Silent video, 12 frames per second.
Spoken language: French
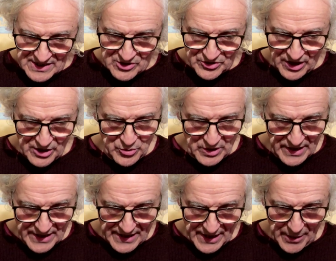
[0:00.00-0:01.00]
de la centrale
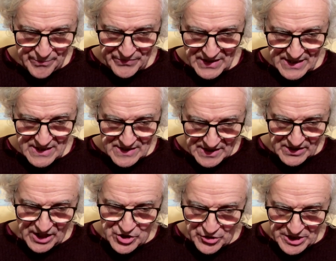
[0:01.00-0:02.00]
nucléaire. C'est
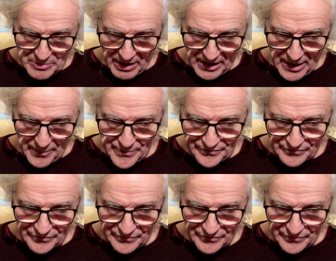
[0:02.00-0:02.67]
très joli par là.